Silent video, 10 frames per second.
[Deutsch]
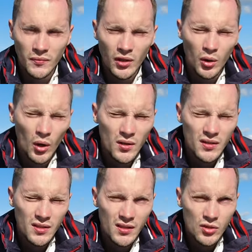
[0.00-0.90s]
und wir
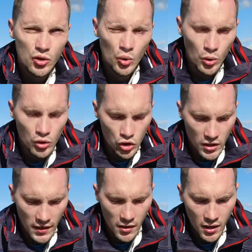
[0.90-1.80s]
können es schön
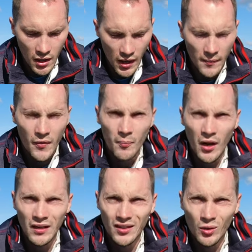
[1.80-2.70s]
schnell einfach
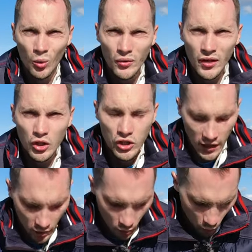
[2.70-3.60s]
mal in den Rucksack stecken